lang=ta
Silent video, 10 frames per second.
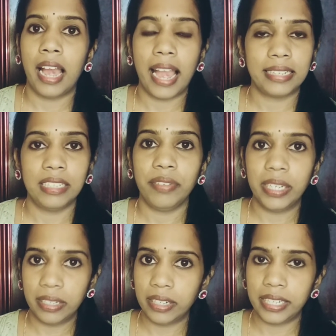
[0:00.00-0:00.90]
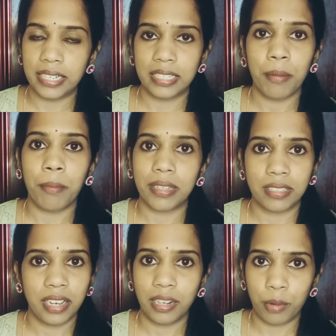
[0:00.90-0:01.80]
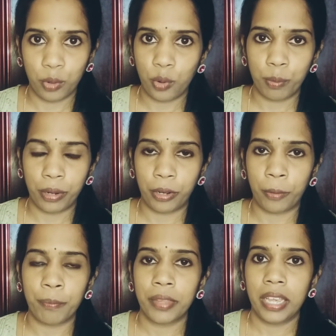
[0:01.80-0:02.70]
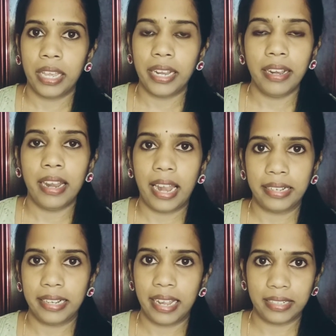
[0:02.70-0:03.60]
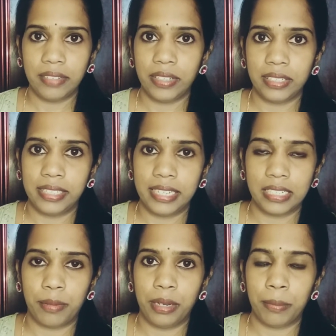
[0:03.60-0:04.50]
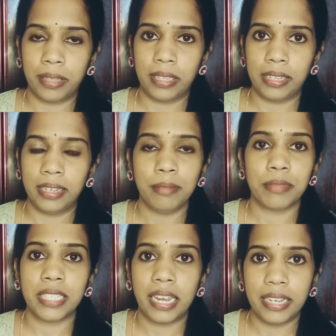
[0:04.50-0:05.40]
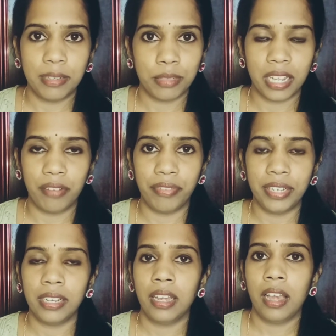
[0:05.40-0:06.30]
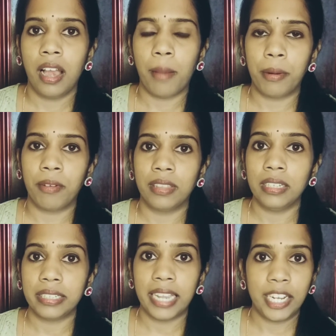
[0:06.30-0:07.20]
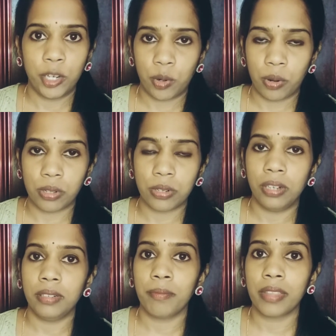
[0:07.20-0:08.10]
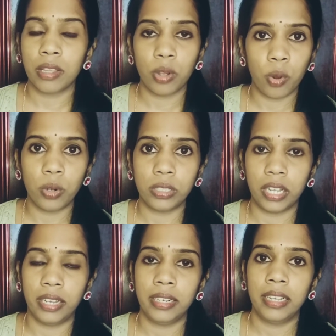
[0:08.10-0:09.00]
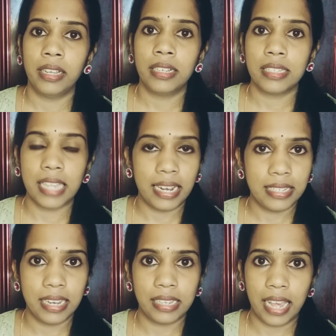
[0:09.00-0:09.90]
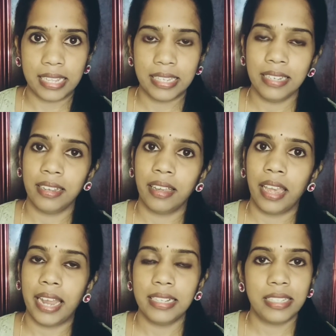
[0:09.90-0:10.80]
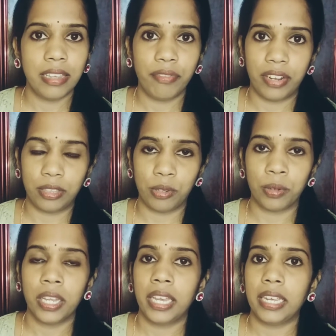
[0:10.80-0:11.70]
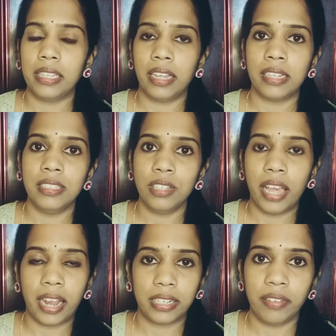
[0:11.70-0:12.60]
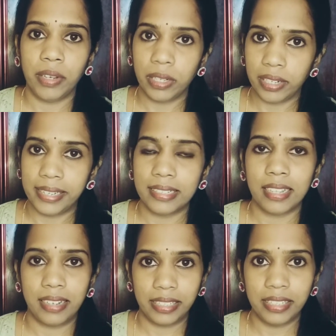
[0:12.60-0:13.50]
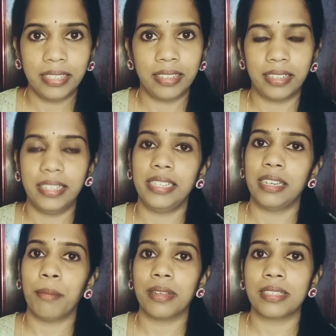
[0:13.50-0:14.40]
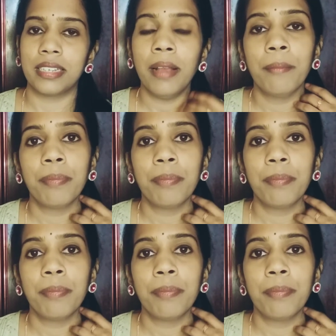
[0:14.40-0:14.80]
ஆக்டிவ் இன்க்ரீடியன்ஸை மஸ்ட்டாக நம்ம நோட் பண்ணணும் என்னென்ன ஆக்டிவ் இன்க்ரீடியன்ஸ் அப்படின்னு பார்த்தீங்கன்னா செலனியம் சல்ஃபேட் அப்புறம் வந்து கேட்டரோனோசால் கோல்டார் சாலசிலிக் ஆசிட் அண்ட் சிங்க் தெரப்பியும் இந்த அஞ்சு ஆக்டிவ் இன்க்ரீடியன்ஸ் அதில் இருக்கான்னு நீங்கள் மஸ்ட்டாக